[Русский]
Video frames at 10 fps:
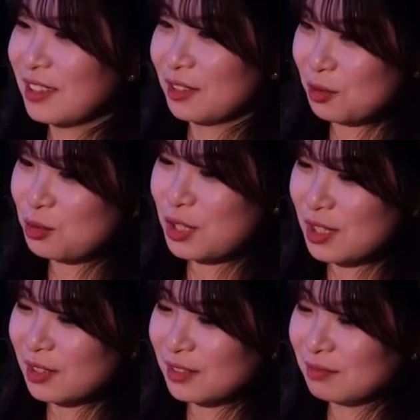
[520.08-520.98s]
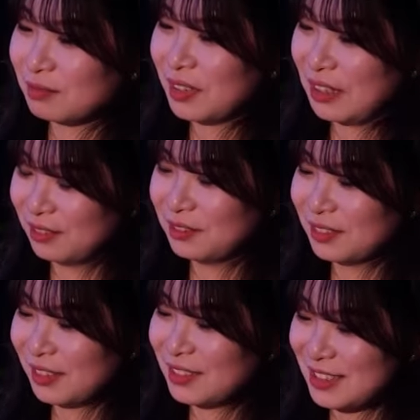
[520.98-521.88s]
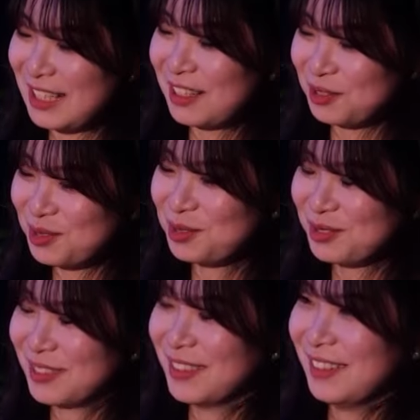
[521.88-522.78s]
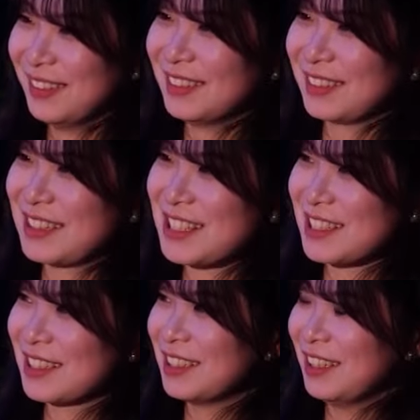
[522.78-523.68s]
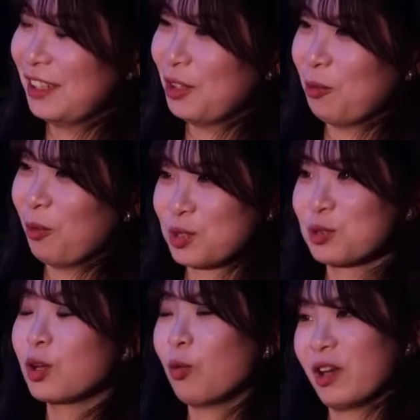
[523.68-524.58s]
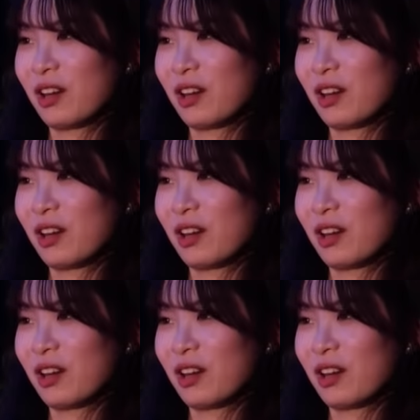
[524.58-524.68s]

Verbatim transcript: и для меня в том числе, тоже очень сложный. Э, в русском